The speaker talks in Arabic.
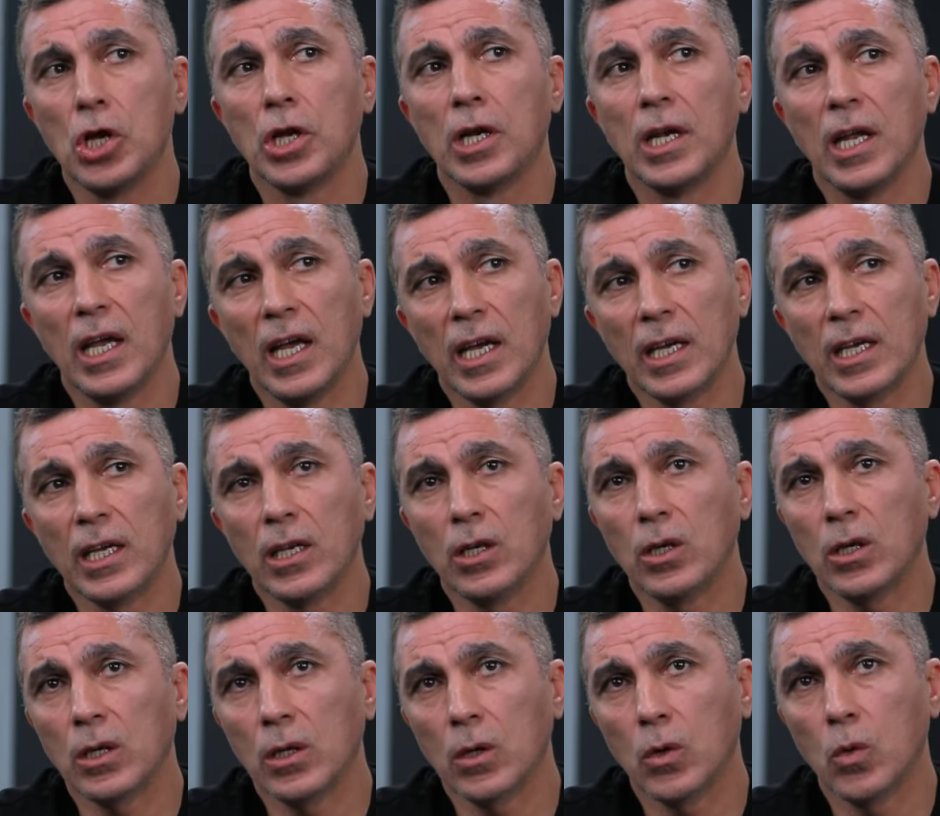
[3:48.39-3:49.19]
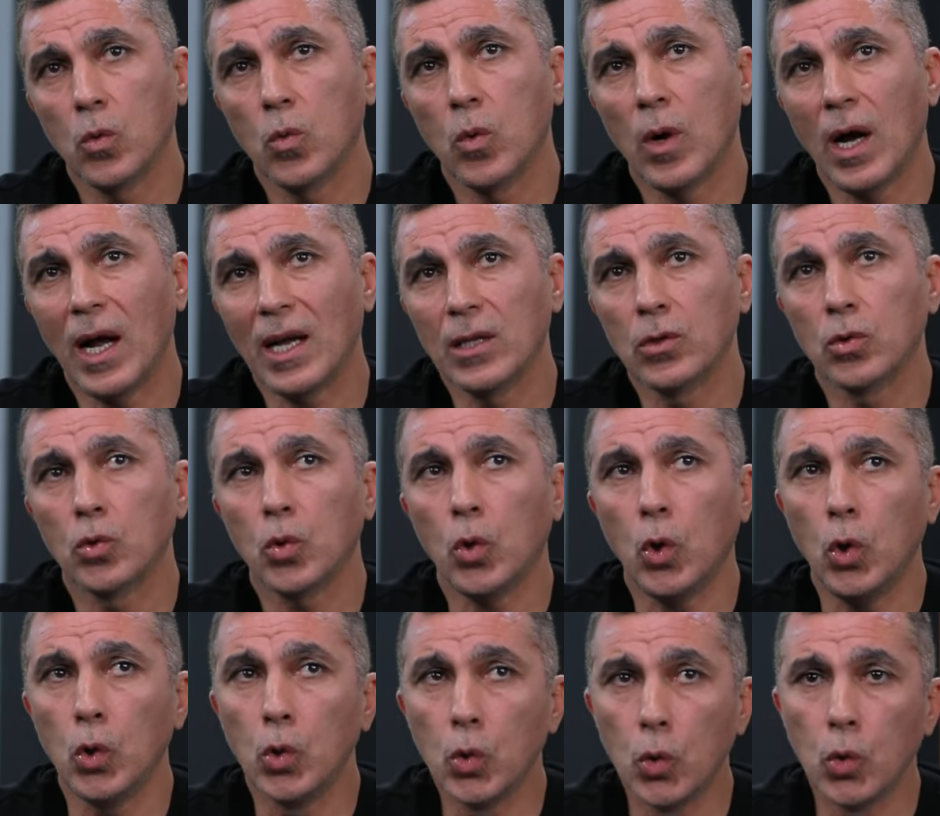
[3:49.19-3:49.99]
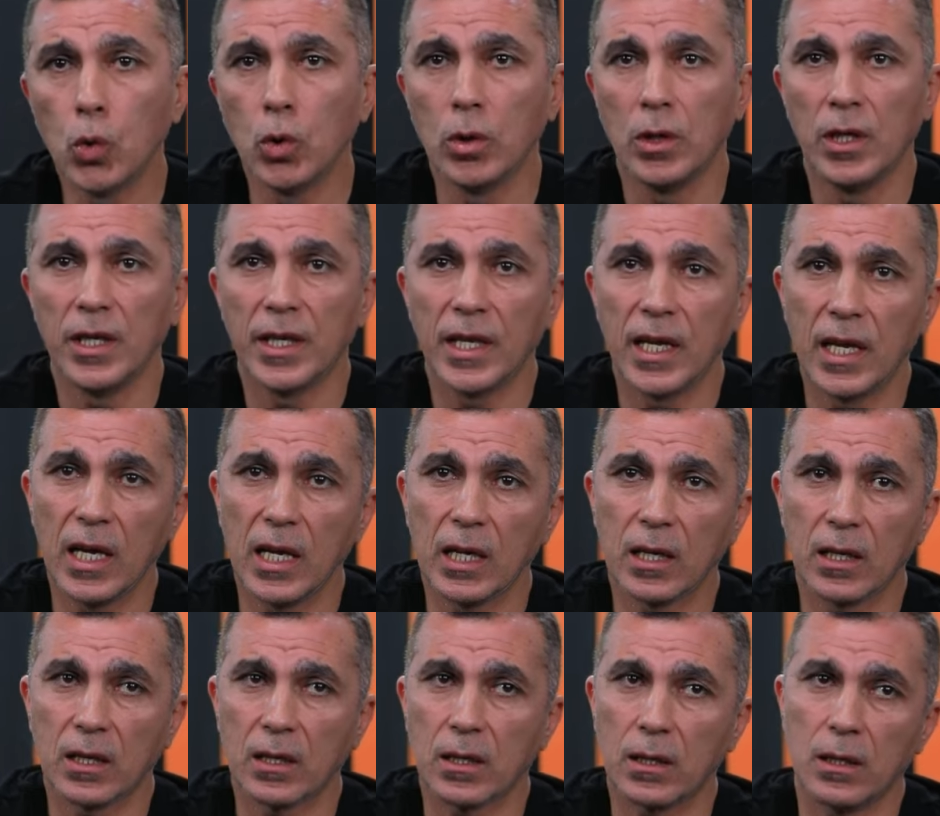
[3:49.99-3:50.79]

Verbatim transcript: لكن هو عنده حلول هناك